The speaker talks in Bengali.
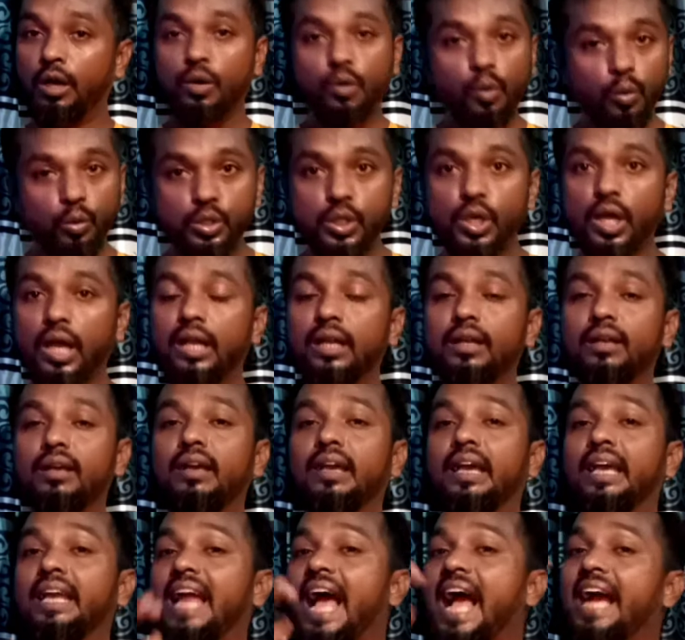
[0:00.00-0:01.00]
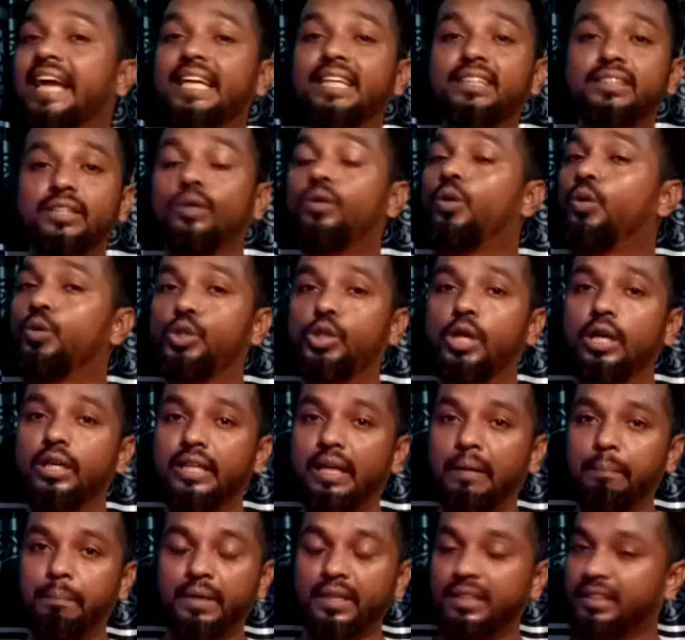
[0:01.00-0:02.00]
কৌশল এর আগের যে
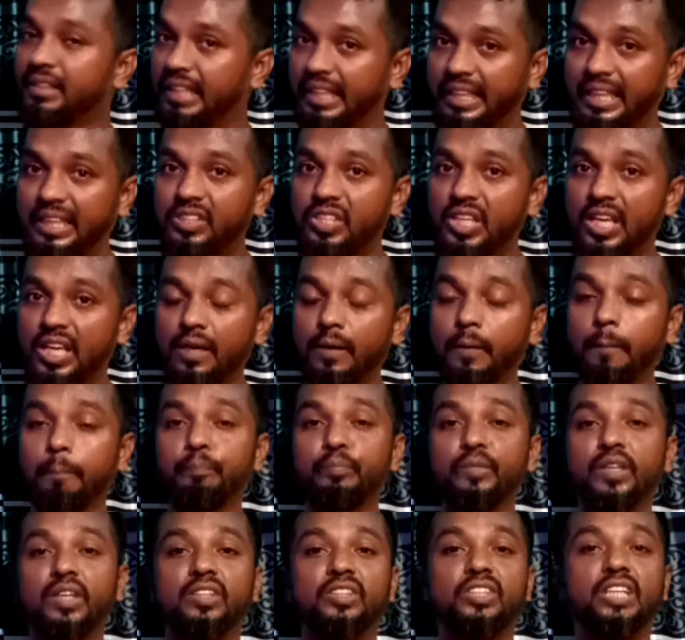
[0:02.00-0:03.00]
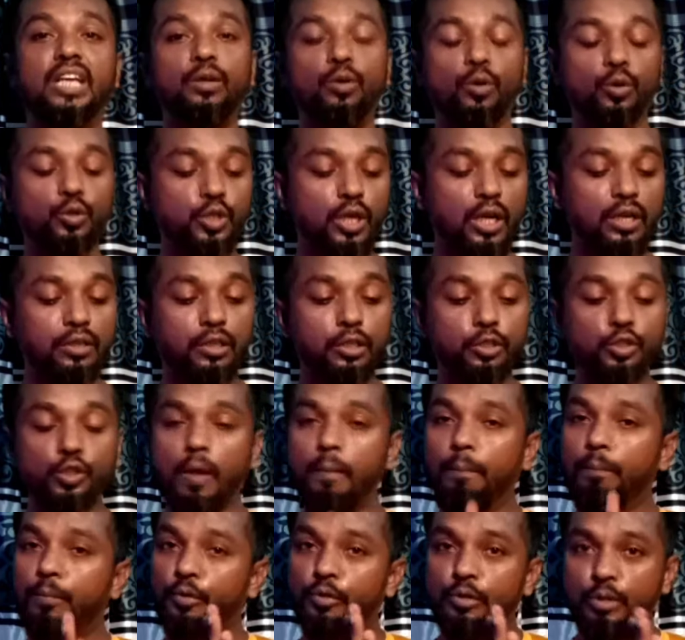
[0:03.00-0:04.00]
কৌশলটা আপনারা দেখেছেন সেই কৌশলটি
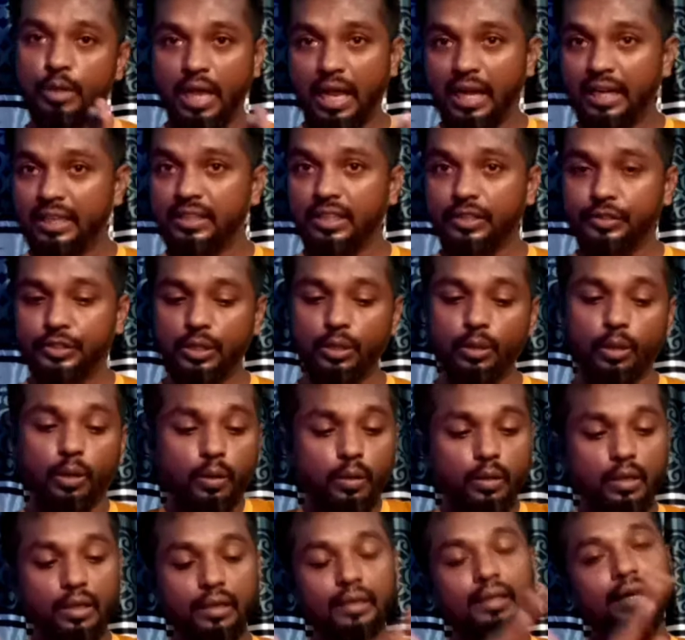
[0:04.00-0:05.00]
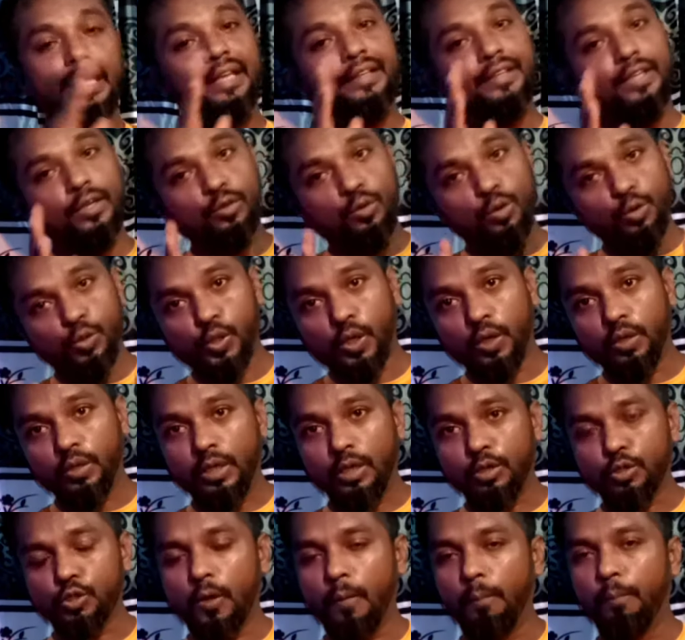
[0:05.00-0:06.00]
সম্পূর্ণই আলাদা ছিল এটার
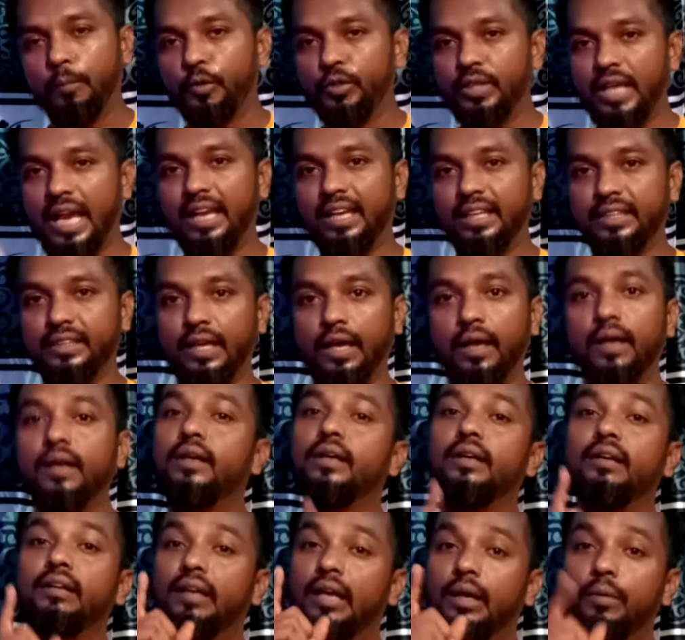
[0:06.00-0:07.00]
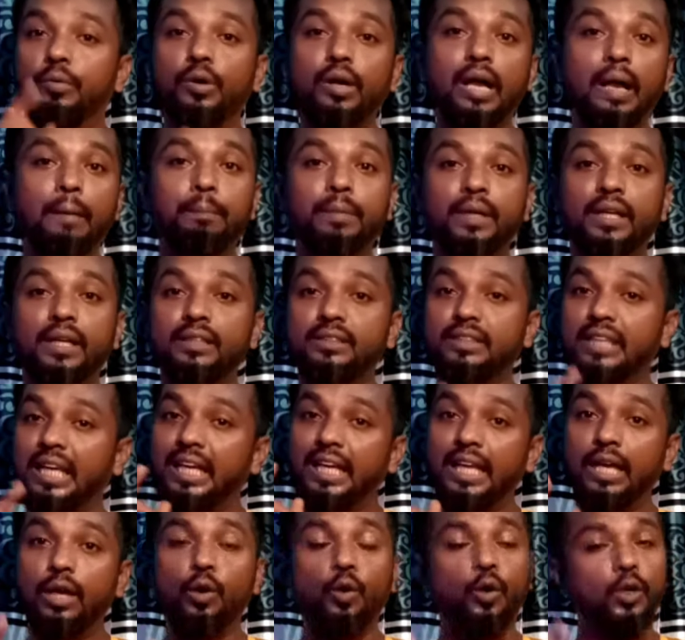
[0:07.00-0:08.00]
কৌশলটাও সম্পূর্ণই আলাদা এবং আপনারা
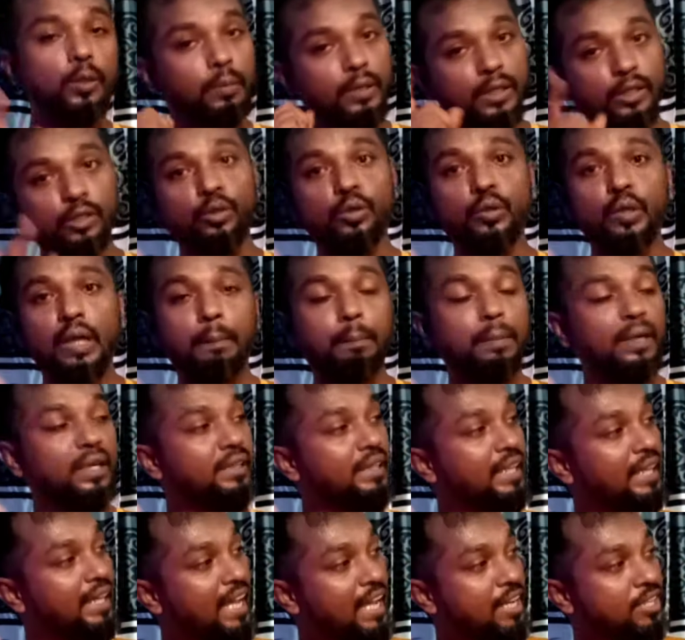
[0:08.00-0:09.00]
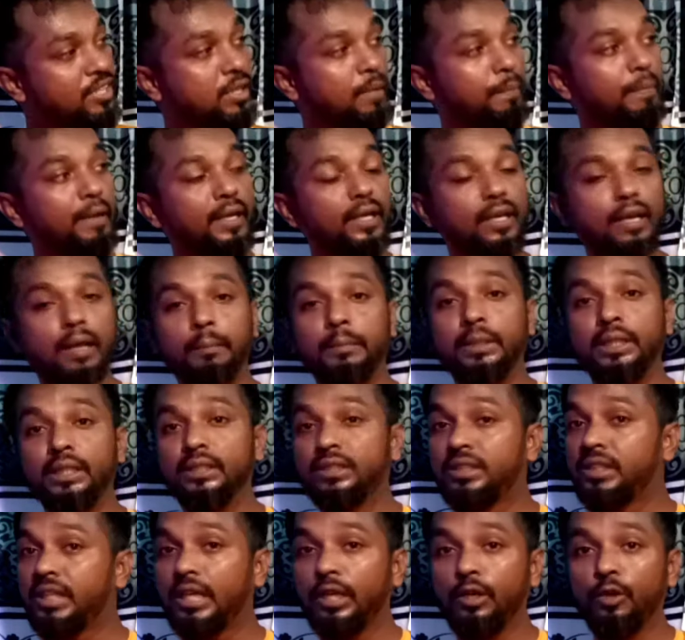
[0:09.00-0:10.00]
চাইলে ওই ভিডিওটা আপনারা দেখে আসতে পারেন আমি
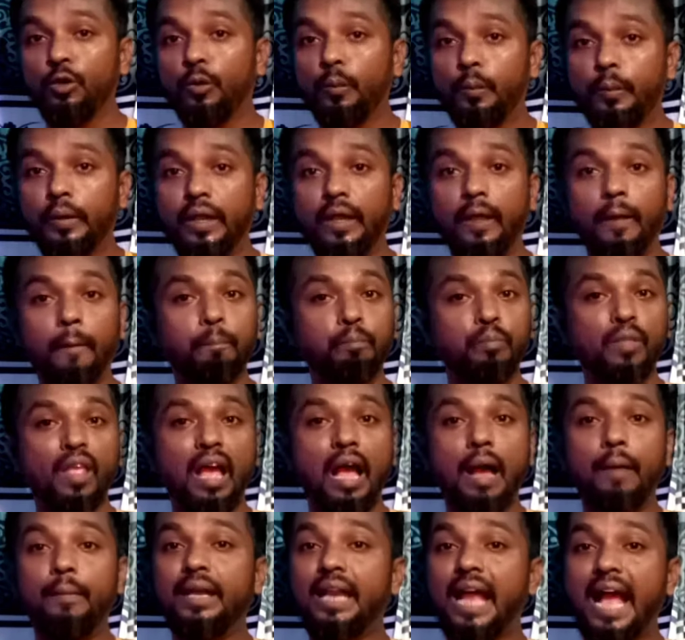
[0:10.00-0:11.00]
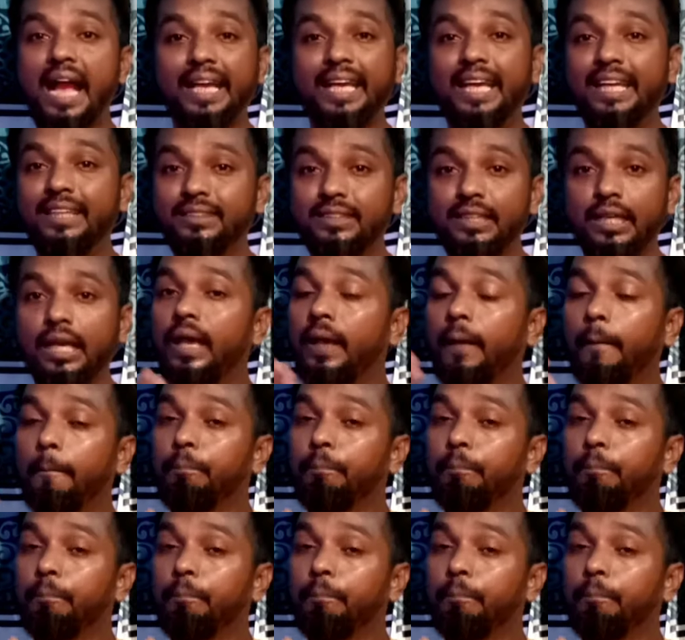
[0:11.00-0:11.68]
স্ক্রিনের উপরে আমার আগের যে